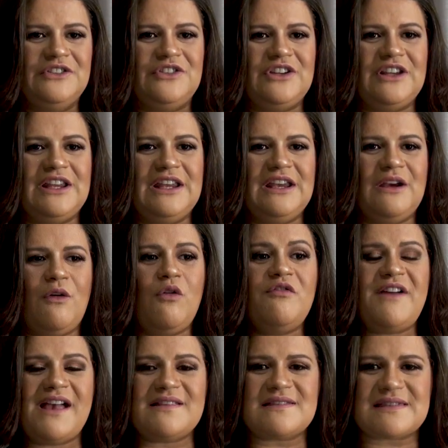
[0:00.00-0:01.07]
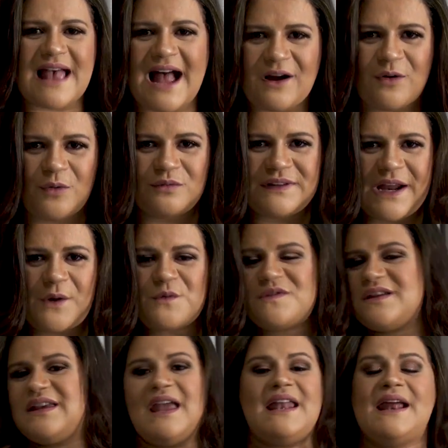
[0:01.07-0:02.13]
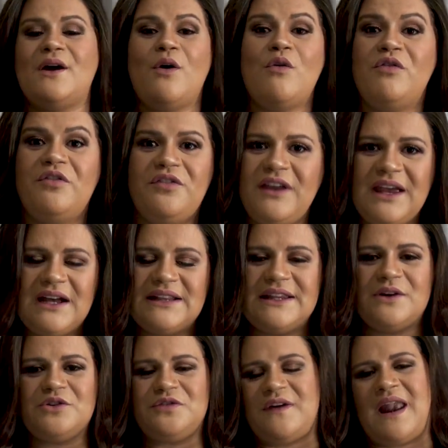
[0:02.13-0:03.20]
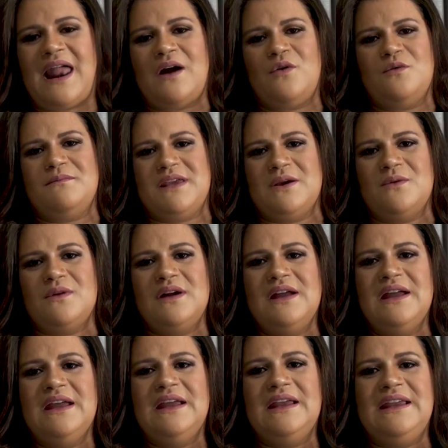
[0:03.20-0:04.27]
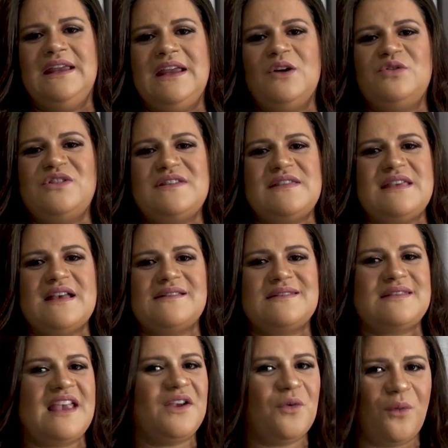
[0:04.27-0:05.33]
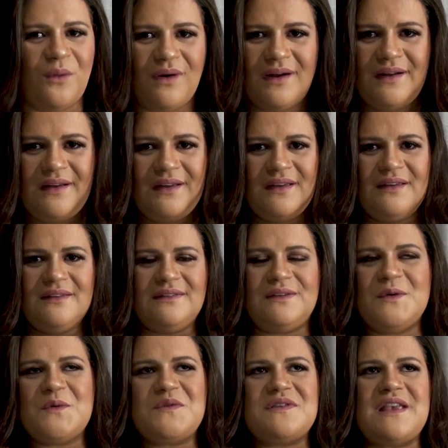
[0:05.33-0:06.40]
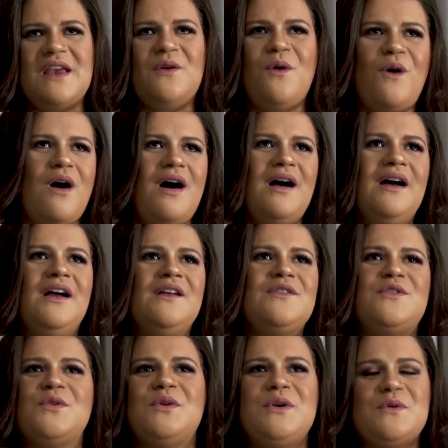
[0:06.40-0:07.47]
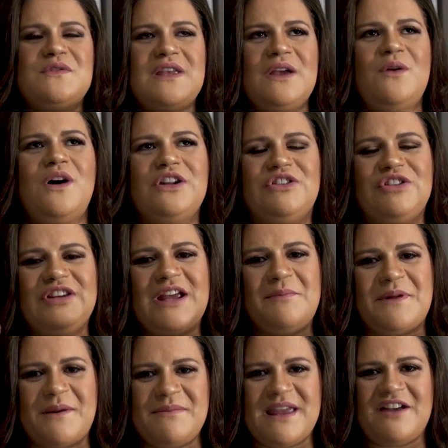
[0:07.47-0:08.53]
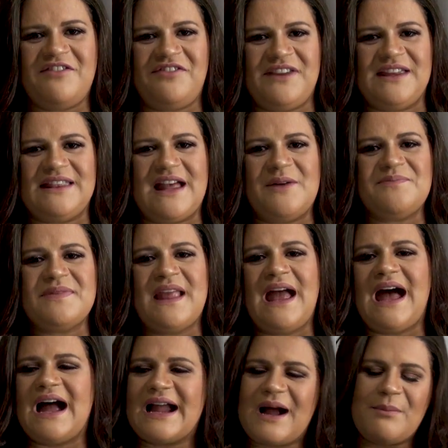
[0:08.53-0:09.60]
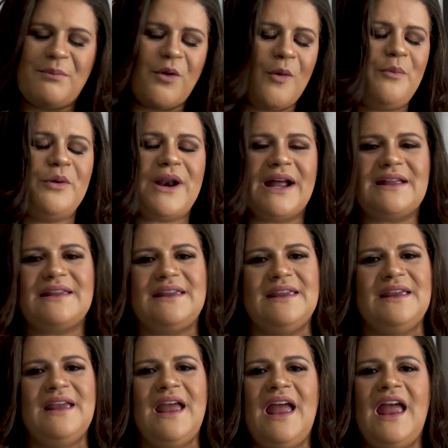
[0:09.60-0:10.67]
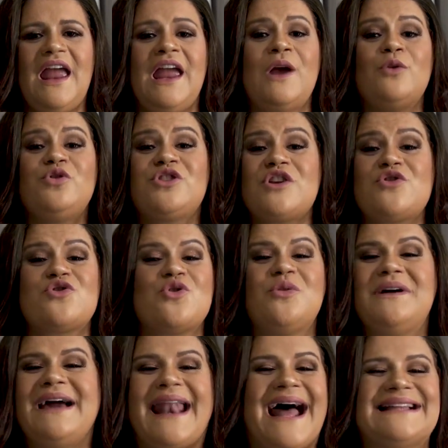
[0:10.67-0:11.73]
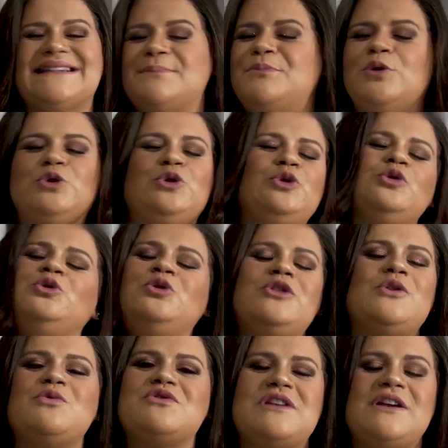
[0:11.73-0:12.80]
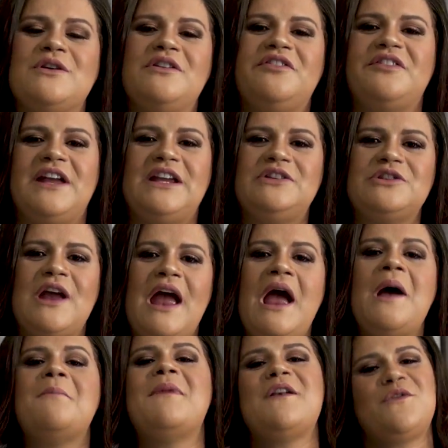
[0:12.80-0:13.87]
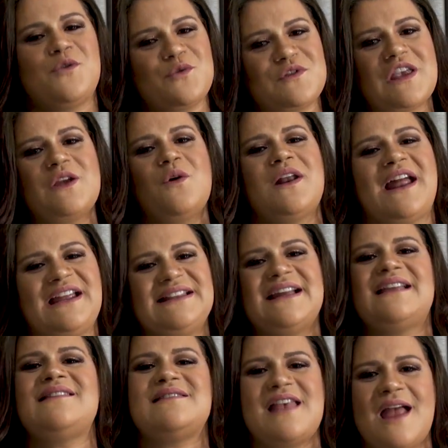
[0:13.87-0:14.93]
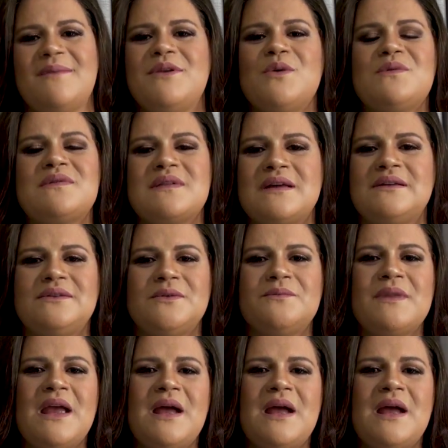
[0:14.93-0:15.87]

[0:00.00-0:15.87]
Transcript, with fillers: de conversar com Deus e querer ouvir Deus falar comigo. E eu dizia, Senhor, se o Senhor, se o que o Senhor tinha para minha vida acabou por aqui, eu já sou grata por tudo que o Senhor fez. Mas se o Senhor ainda quiser me usando,